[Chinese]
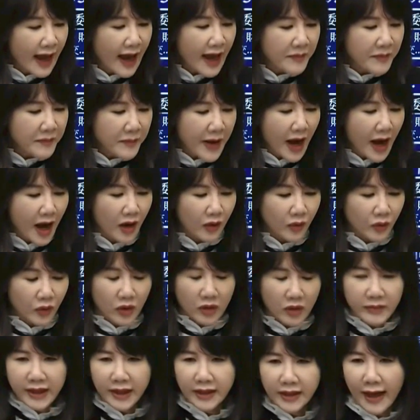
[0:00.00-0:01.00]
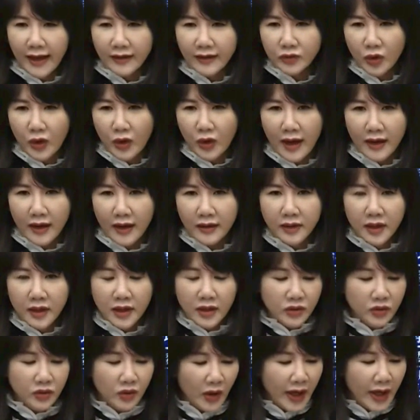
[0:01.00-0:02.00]
代表国民党团
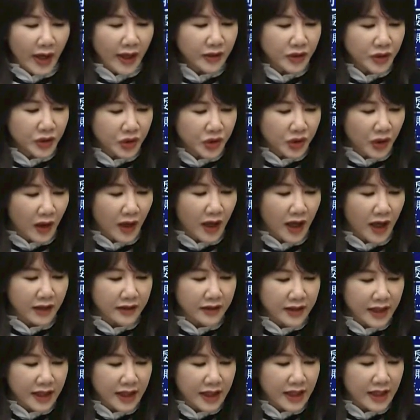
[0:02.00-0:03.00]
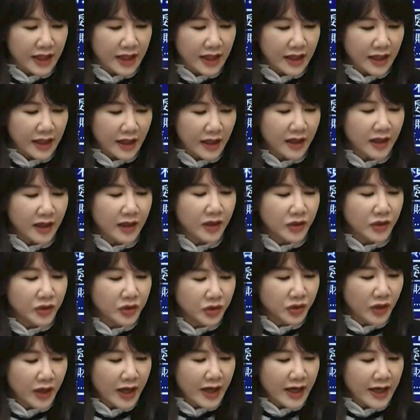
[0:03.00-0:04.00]
对所提
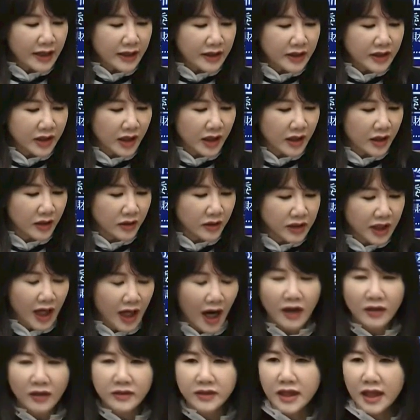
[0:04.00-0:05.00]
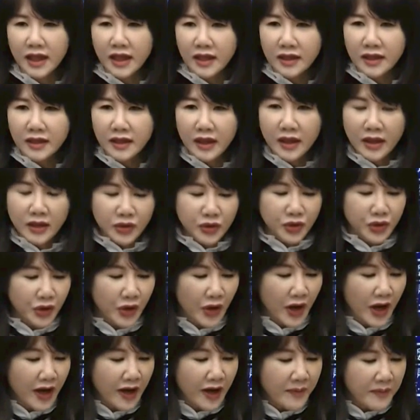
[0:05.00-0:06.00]
税收超征
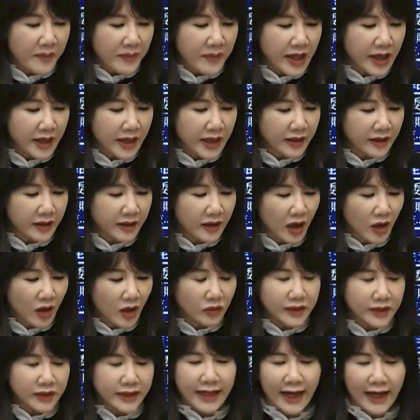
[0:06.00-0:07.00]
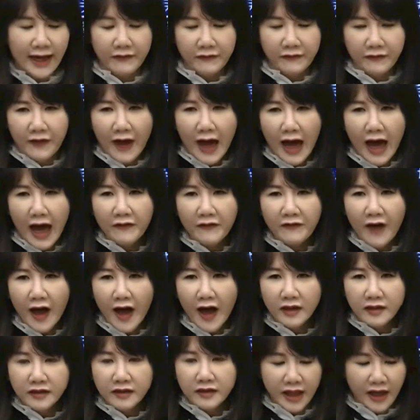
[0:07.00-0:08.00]
全民共享发
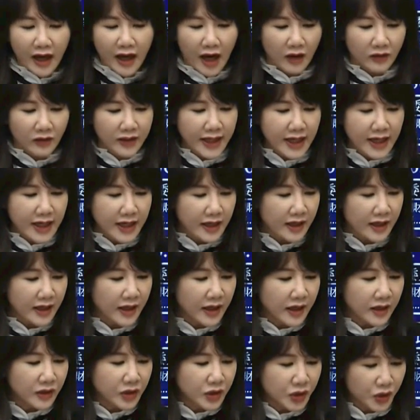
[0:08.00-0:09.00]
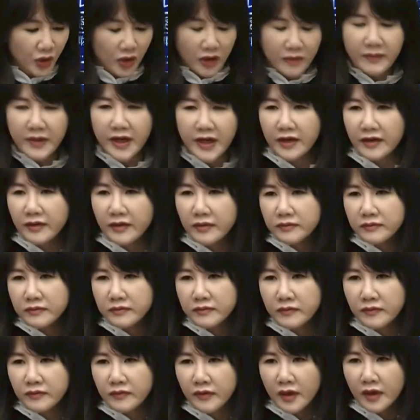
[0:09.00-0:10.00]
放条例说明。
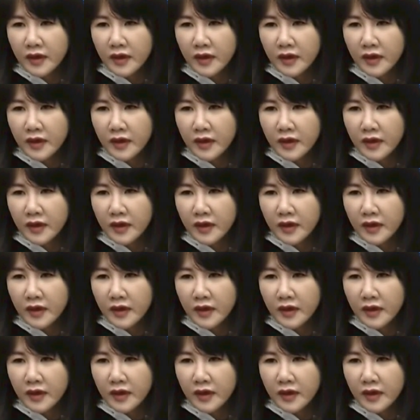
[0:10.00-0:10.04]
